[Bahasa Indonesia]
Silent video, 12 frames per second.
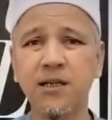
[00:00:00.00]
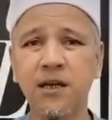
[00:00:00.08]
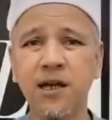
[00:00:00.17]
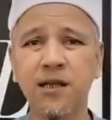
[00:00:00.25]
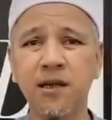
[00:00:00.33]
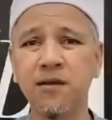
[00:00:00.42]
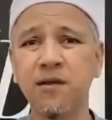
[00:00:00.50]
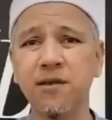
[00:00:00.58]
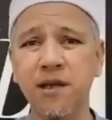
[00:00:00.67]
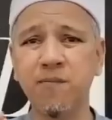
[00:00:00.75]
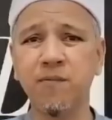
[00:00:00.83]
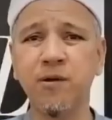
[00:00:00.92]
ternyata
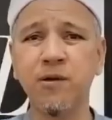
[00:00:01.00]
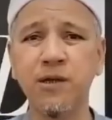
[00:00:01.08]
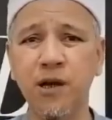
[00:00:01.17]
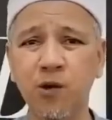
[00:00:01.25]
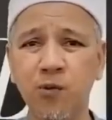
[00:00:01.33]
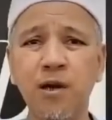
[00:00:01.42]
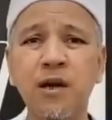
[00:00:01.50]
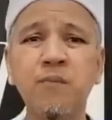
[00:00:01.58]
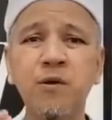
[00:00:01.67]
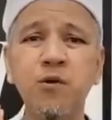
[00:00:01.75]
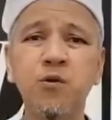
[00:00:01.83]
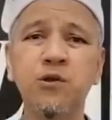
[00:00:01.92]
tetap yang keluar
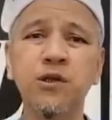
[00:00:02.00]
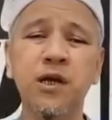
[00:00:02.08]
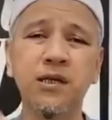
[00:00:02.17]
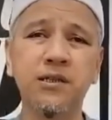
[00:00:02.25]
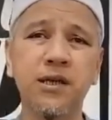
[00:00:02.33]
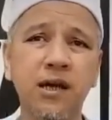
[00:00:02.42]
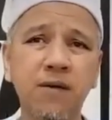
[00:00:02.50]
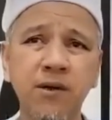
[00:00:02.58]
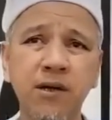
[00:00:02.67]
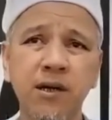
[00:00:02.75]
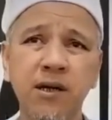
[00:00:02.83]
Nabi Yunus alaihissalam.